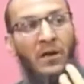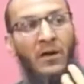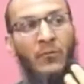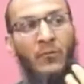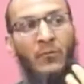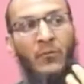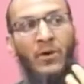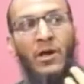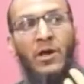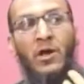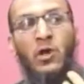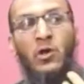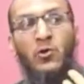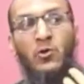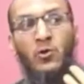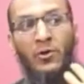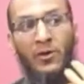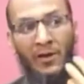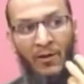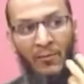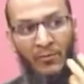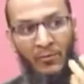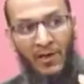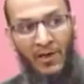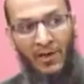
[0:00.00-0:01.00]
ما ينظر
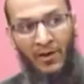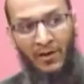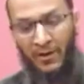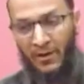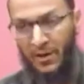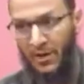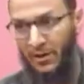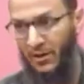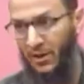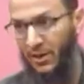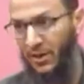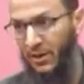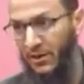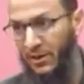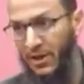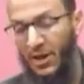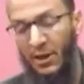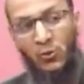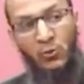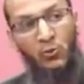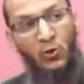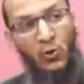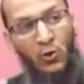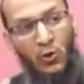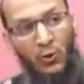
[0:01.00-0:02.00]
الأبناء قال
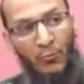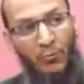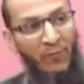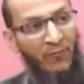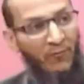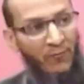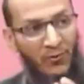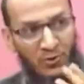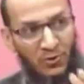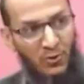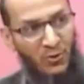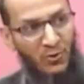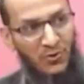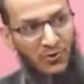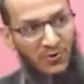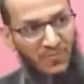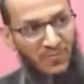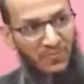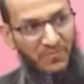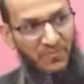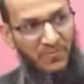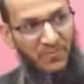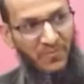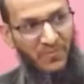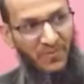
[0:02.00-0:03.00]
أحيانا يضربهم في زوز
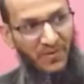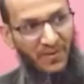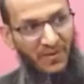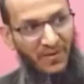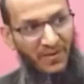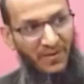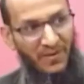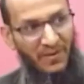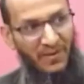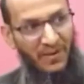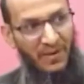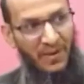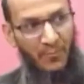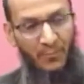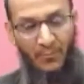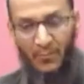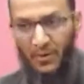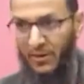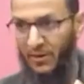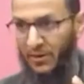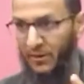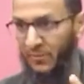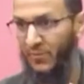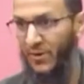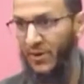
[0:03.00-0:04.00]

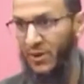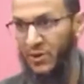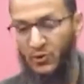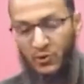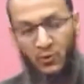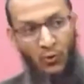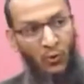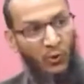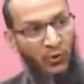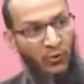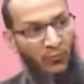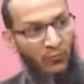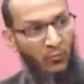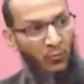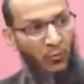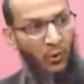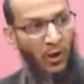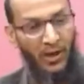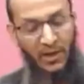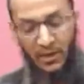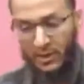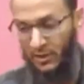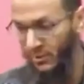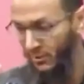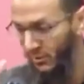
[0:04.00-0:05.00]
لما يمارس عنف
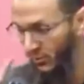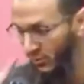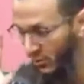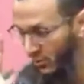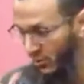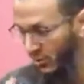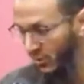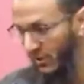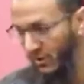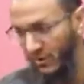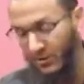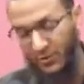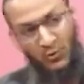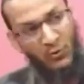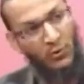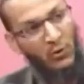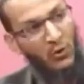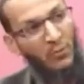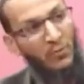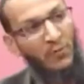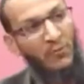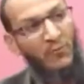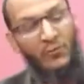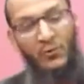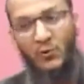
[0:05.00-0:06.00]
معين
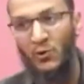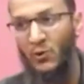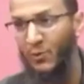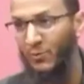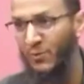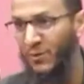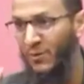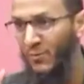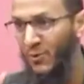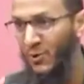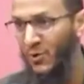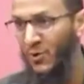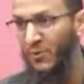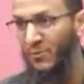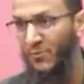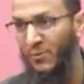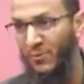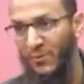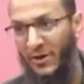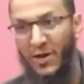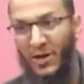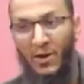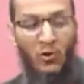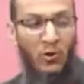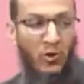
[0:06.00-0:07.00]
يضربهم يضرب كما يضرب
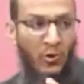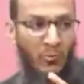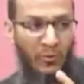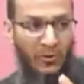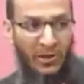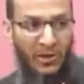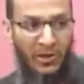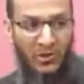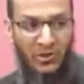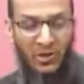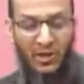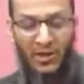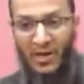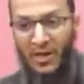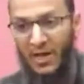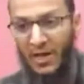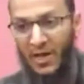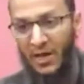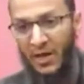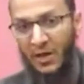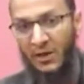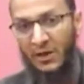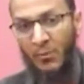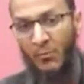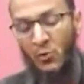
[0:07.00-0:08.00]
المرأة يضرب الرجل
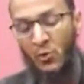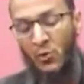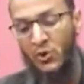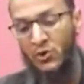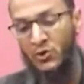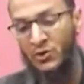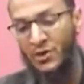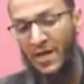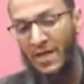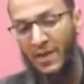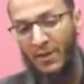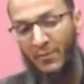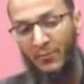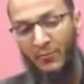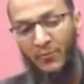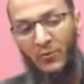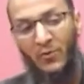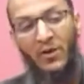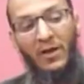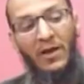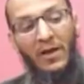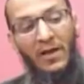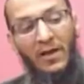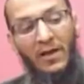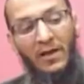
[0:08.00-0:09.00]
النموذج هذا
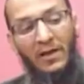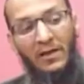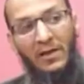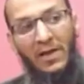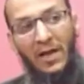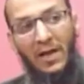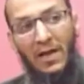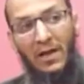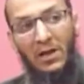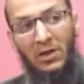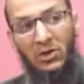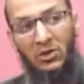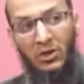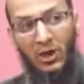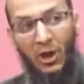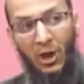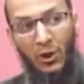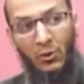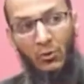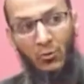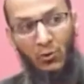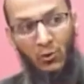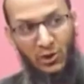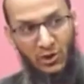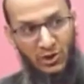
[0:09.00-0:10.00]
دخل
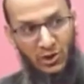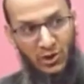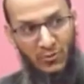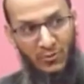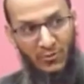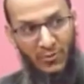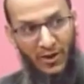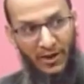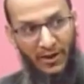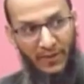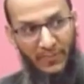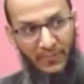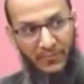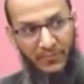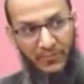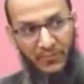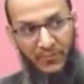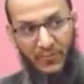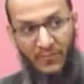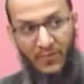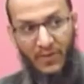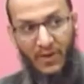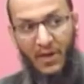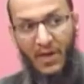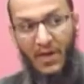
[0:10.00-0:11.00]
التغير الاجتماعي
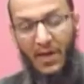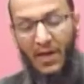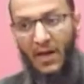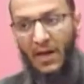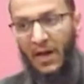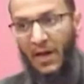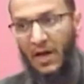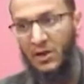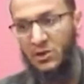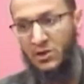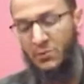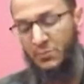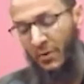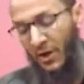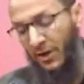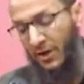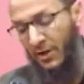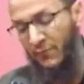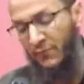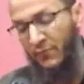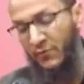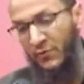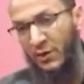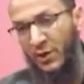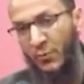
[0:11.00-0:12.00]

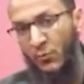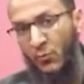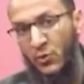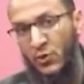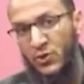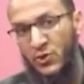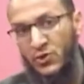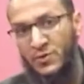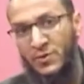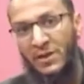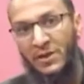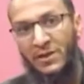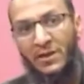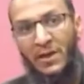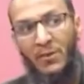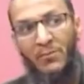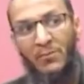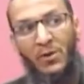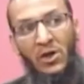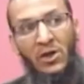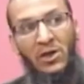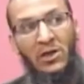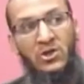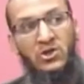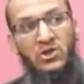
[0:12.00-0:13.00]
أصبحنا في نموذج
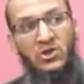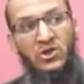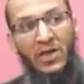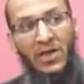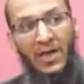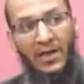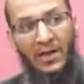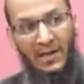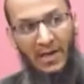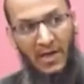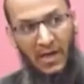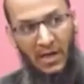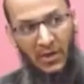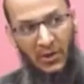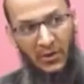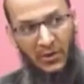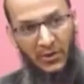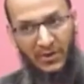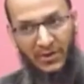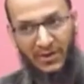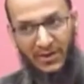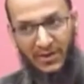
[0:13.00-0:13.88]
يميل للشراكة أكثر